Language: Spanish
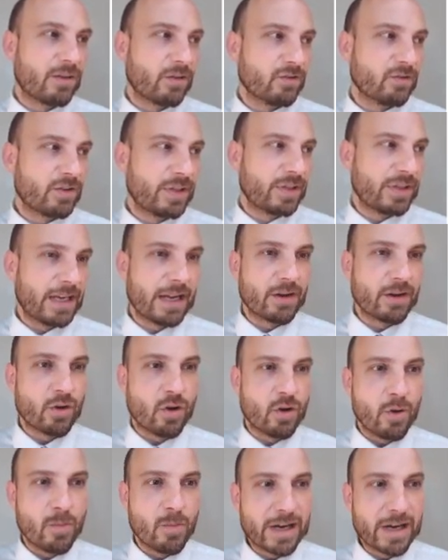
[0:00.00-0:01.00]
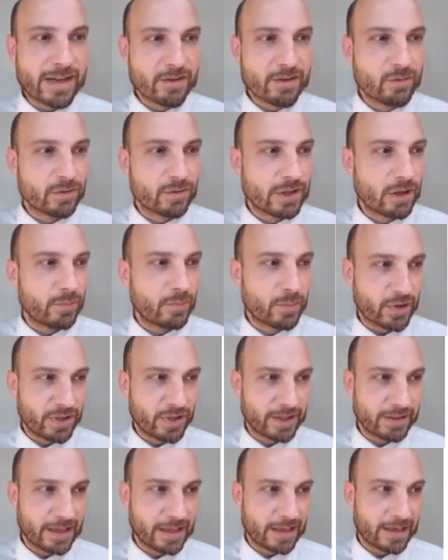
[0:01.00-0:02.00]
considerar como el resultado de
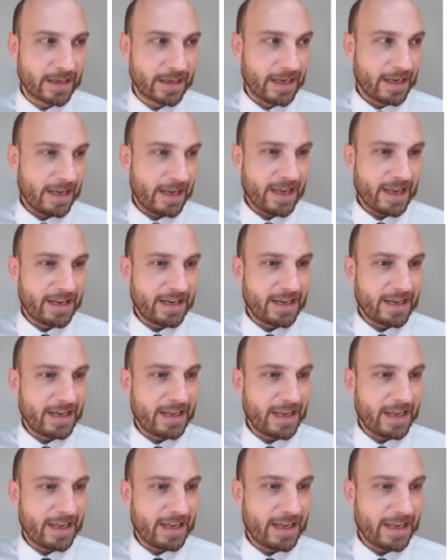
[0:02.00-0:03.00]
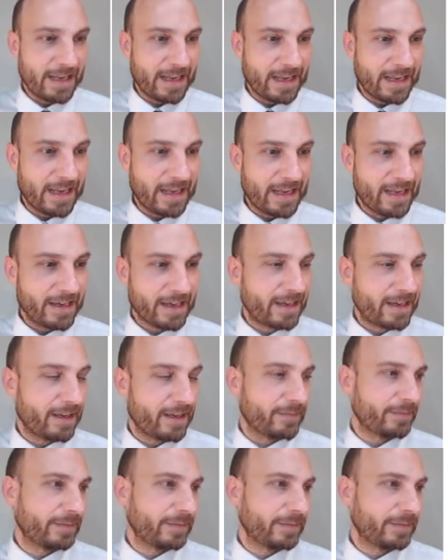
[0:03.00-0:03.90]
proyectar en el eje